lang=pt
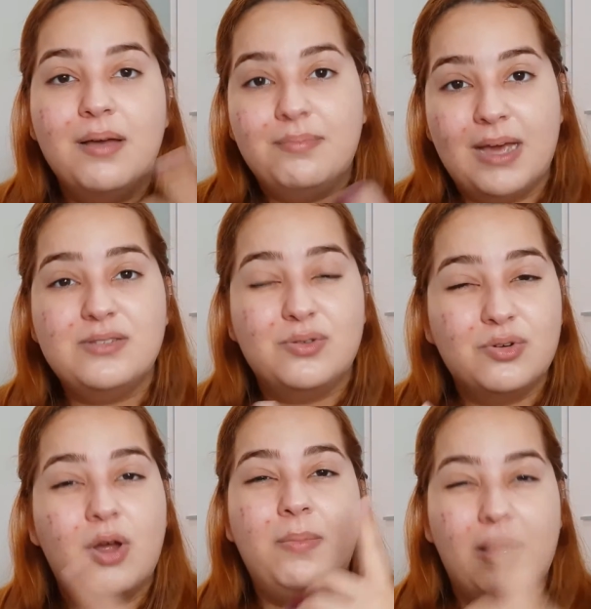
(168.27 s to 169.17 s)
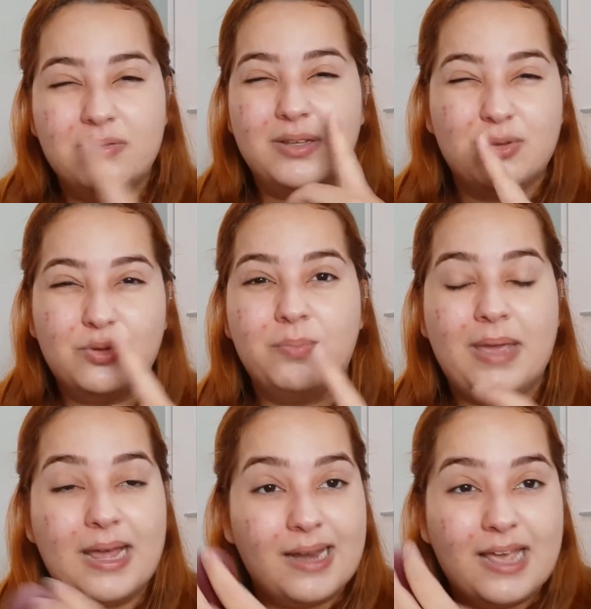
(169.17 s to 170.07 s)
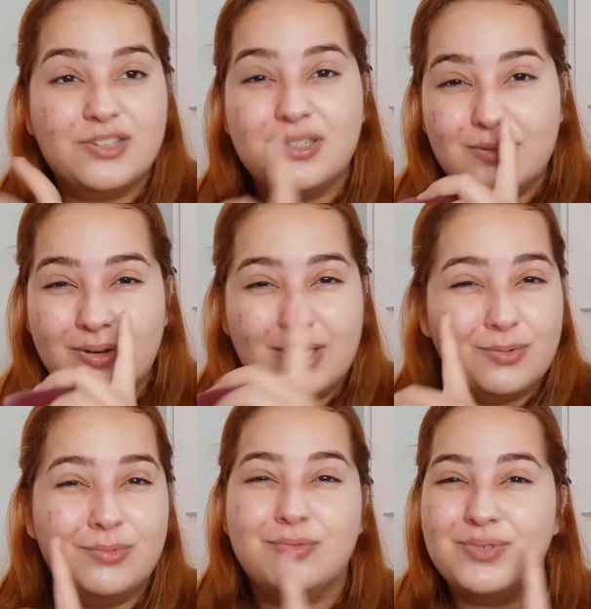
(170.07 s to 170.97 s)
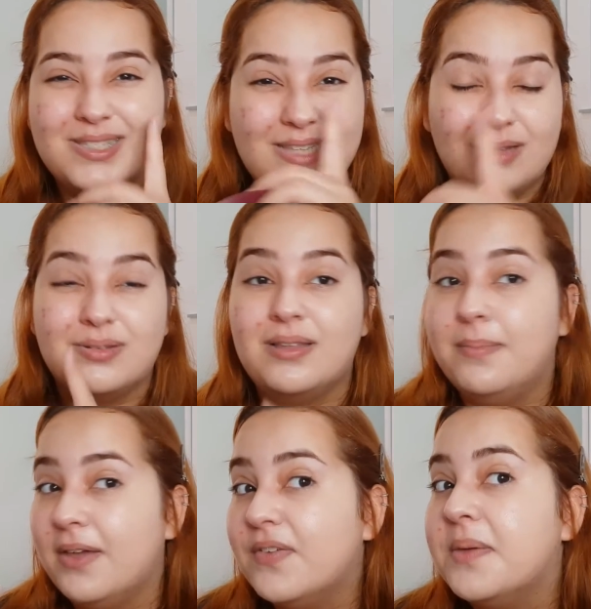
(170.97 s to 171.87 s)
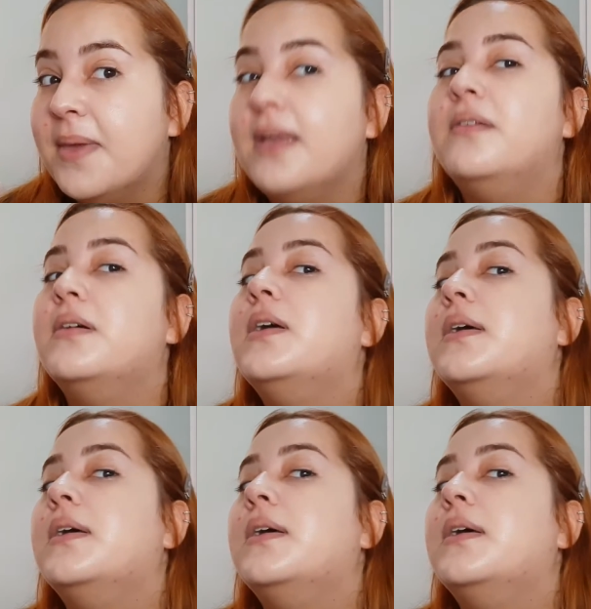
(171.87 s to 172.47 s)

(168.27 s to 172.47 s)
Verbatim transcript: Mais do que o normal, ainda que eu tô bem elástica. Então aqui o, o centro tá bem vermelho.